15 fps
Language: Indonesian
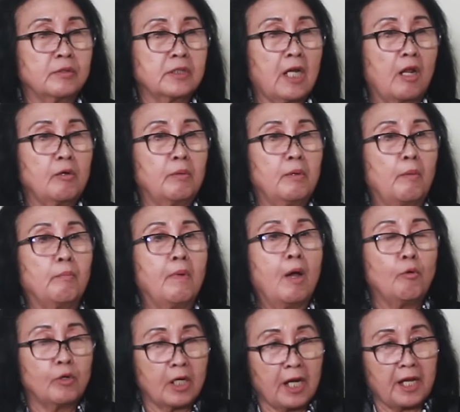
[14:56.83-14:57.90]
selalu
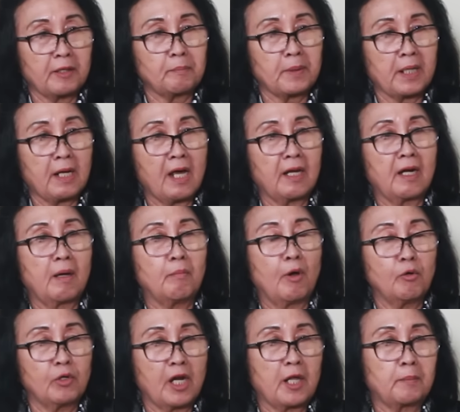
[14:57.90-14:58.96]
mau gelar perkara, mau
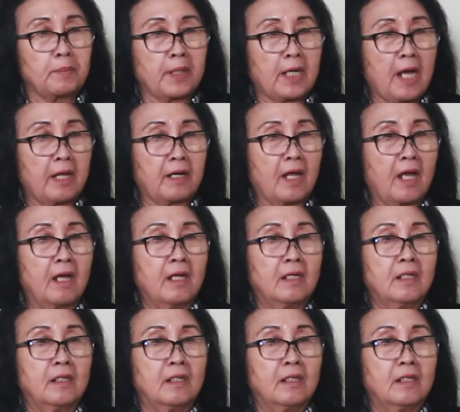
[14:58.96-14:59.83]
gelar perkara.